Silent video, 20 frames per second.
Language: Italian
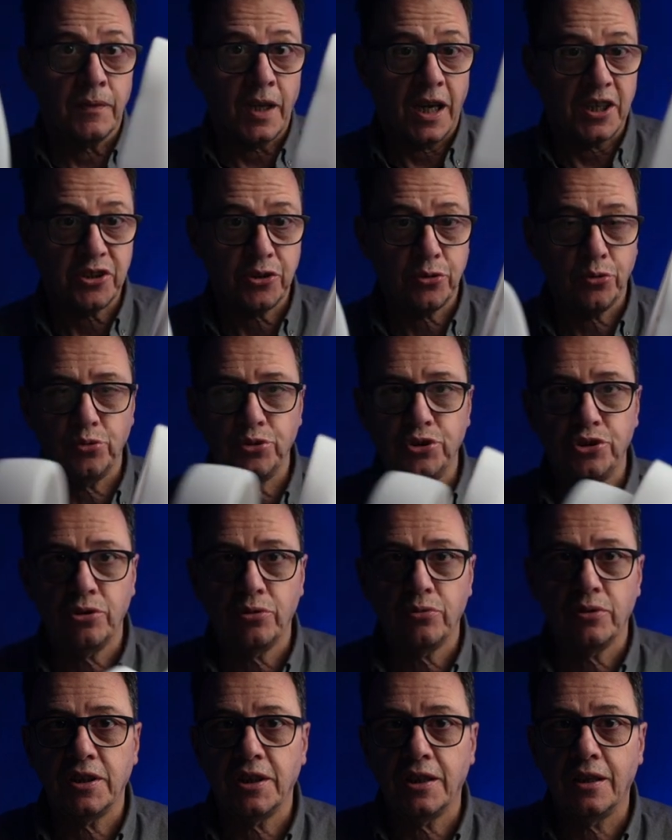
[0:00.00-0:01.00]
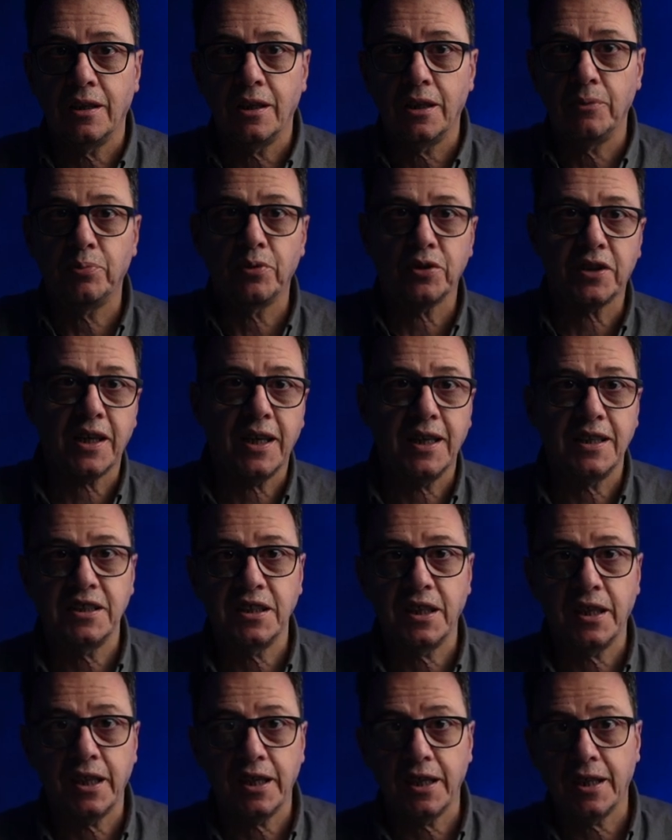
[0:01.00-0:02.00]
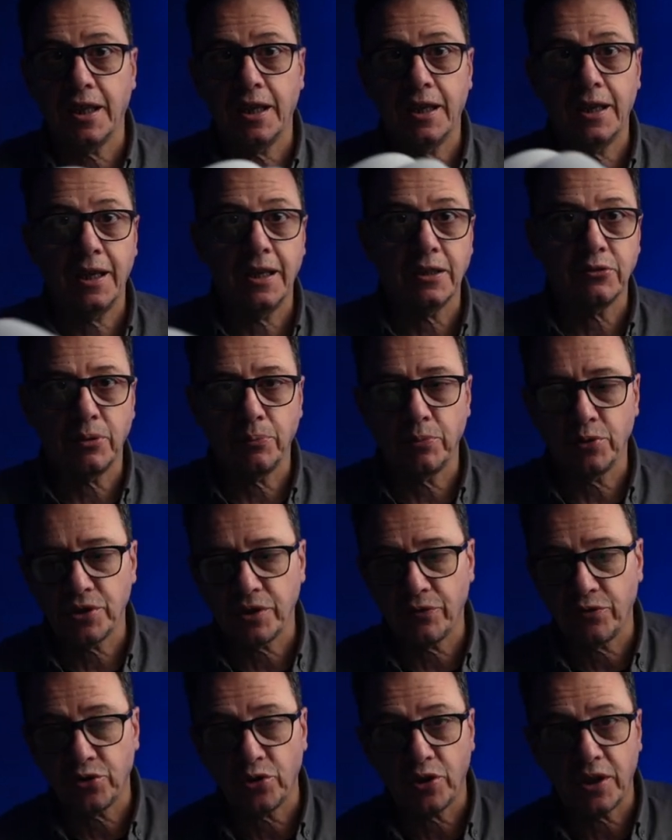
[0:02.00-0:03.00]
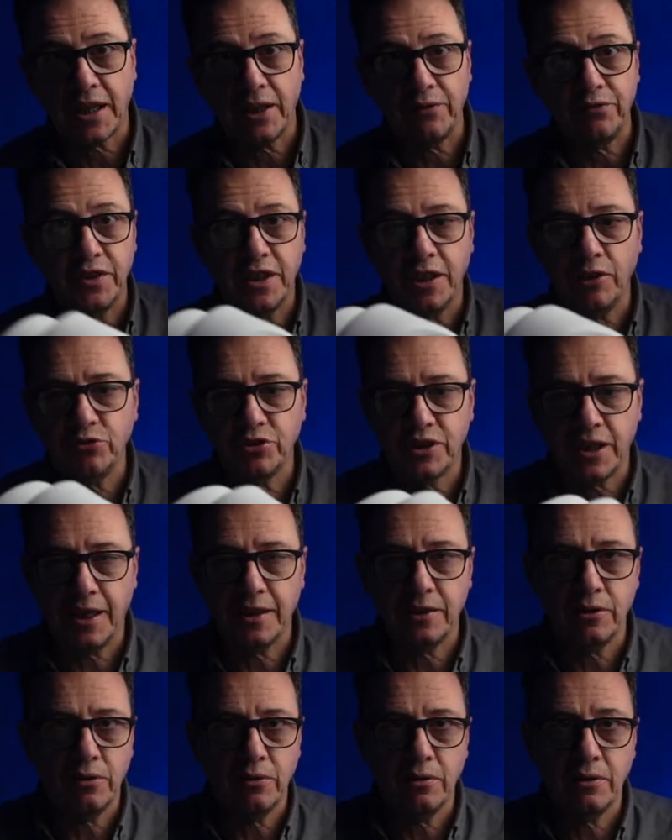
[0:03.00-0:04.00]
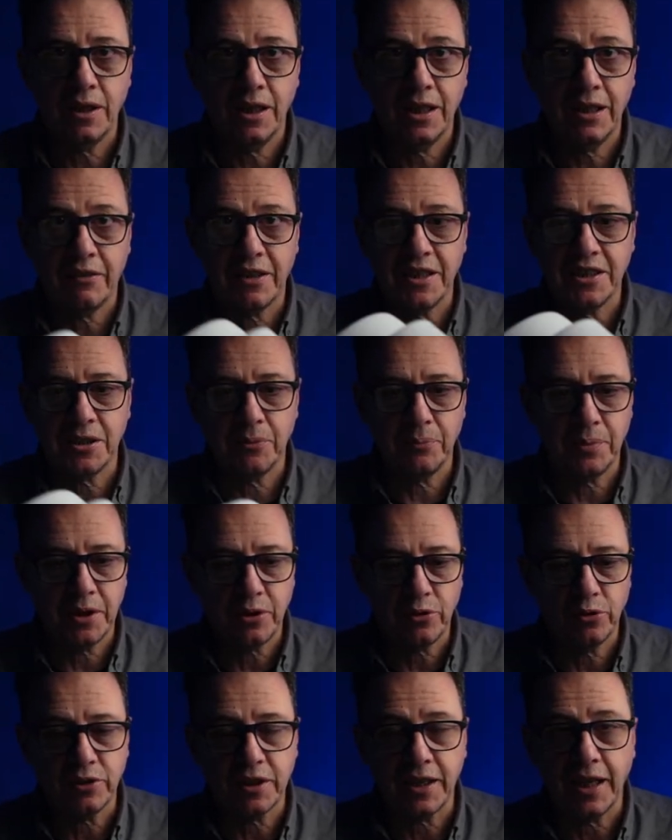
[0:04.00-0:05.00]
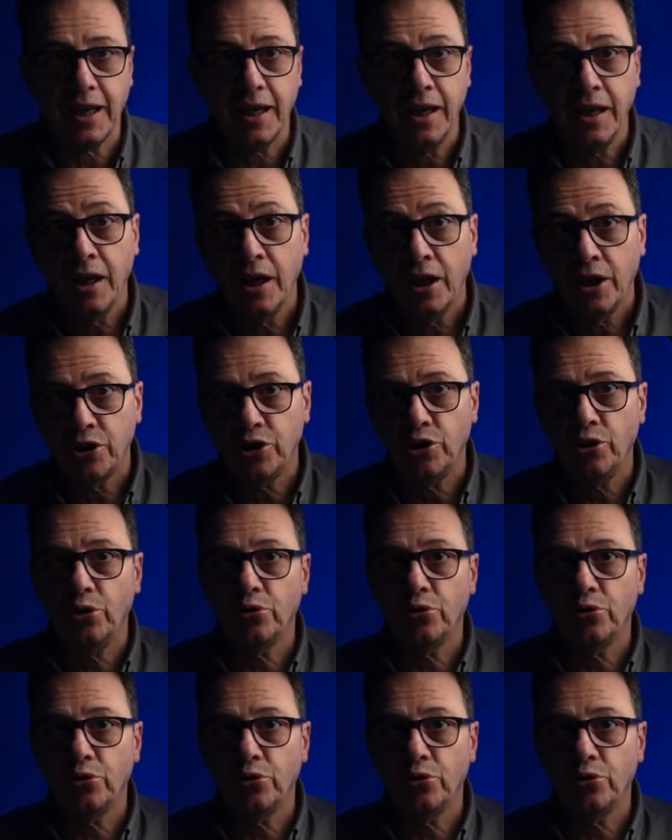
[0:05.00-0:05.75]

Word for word: astuccio, quindi li potrai inserire nella tua borsa fotografica o zaino e li avrai sempre con te. Io